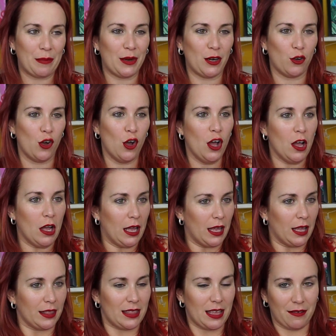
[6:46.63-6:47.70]
pero
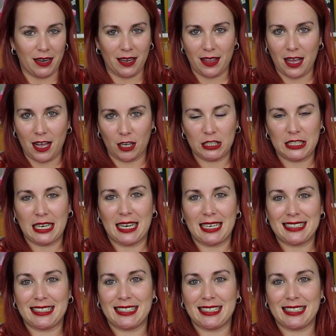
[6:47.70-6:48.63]
de verdad, o sea,